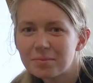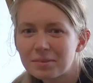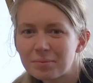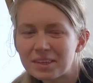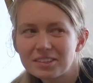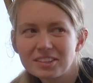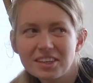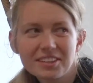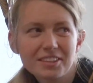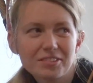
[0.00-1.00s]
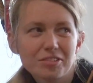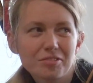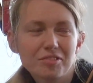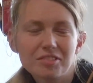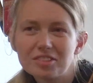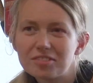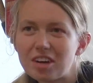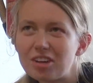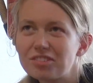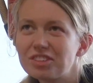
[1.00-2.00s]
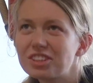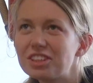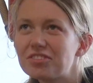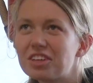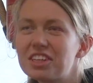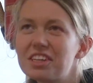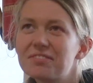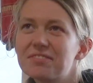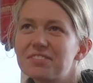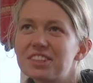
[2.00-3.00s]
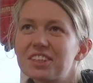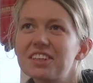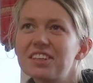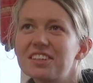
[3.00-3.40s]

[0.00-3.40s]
In manchen Ländern dürfen Frauen sich nicht verlieben, oder?